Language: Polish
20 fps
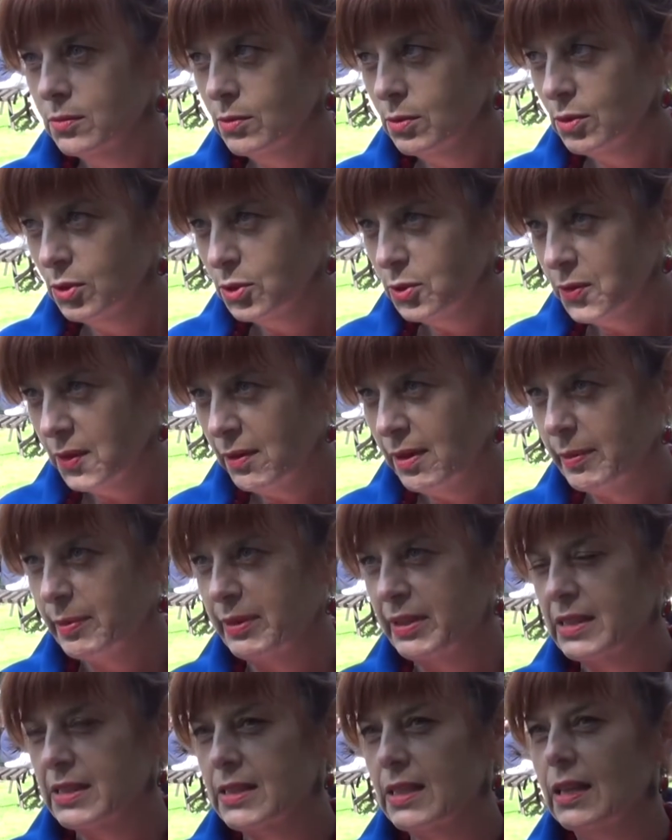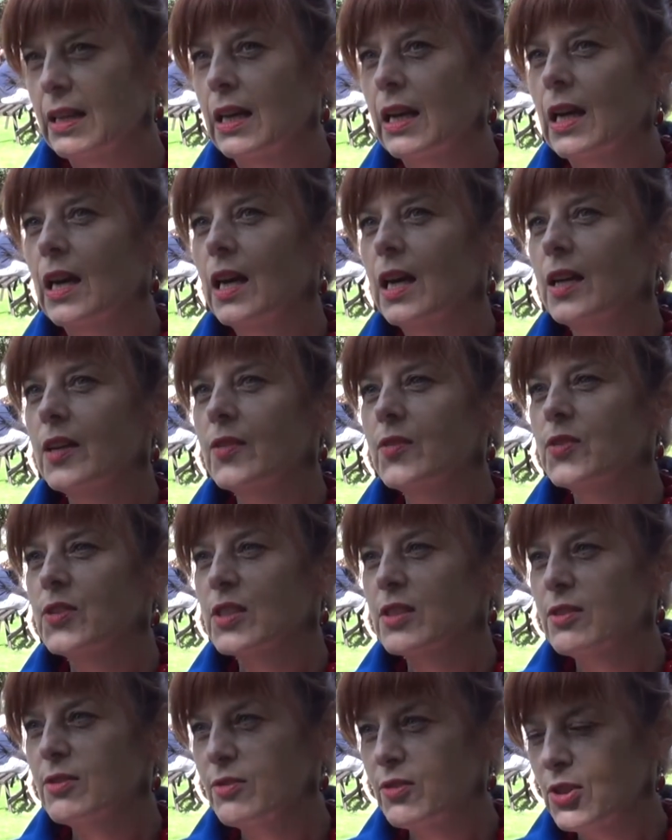długotrwała praca. Y,
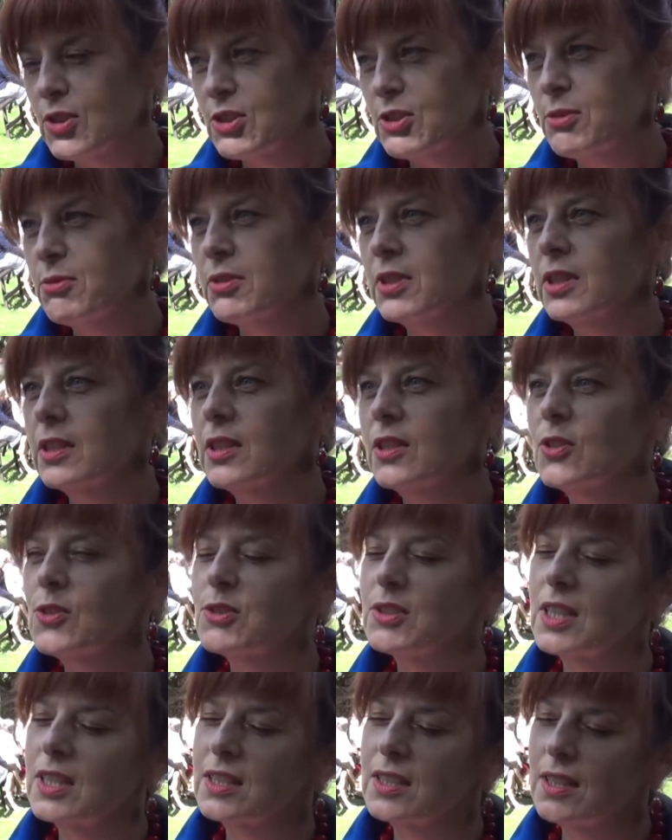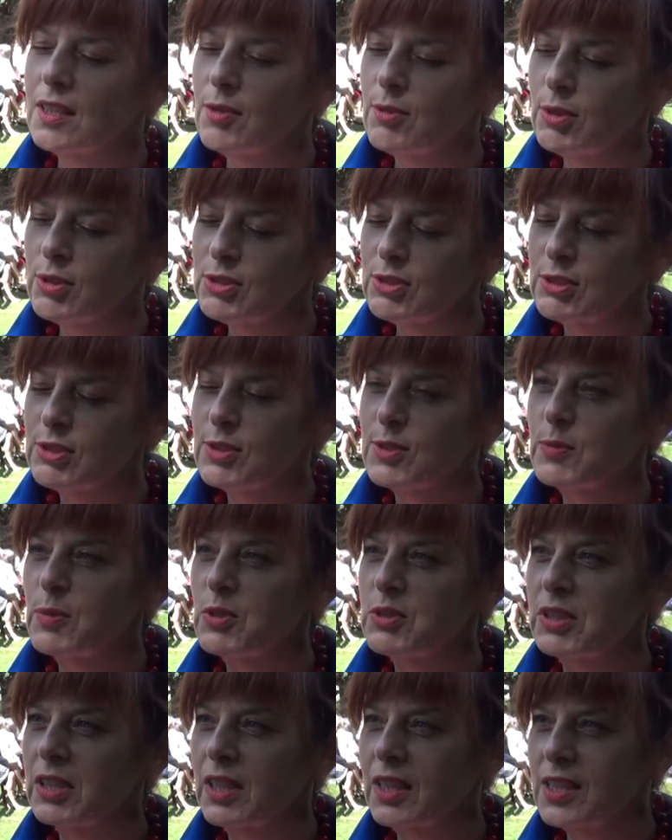wczesną wiosną, kiedy już zaczynają rosnąć
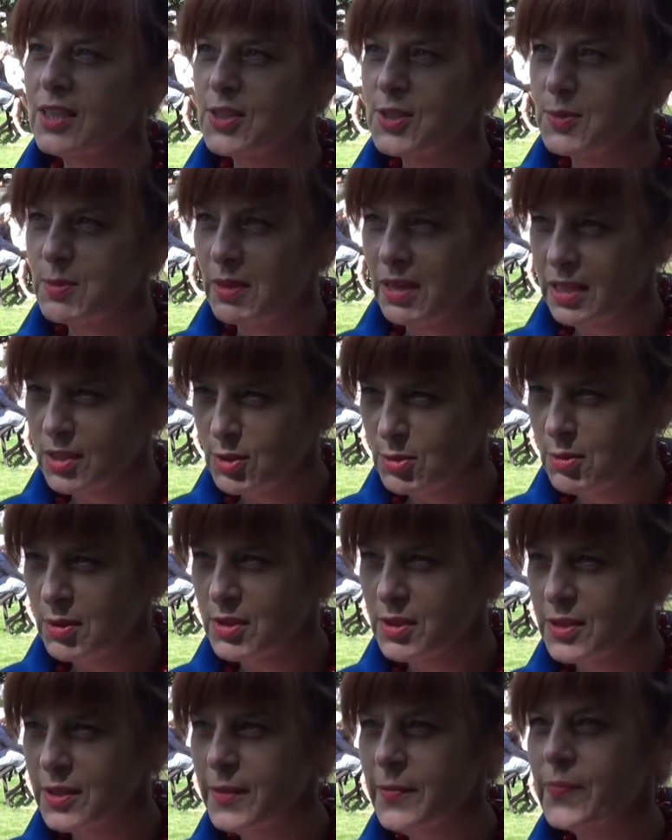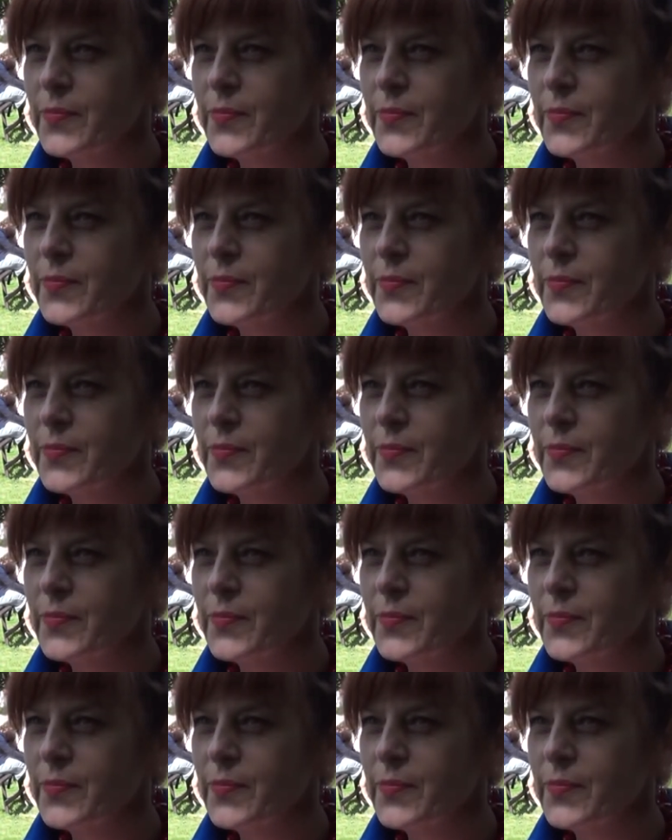zboża, należy zbierać kłosy,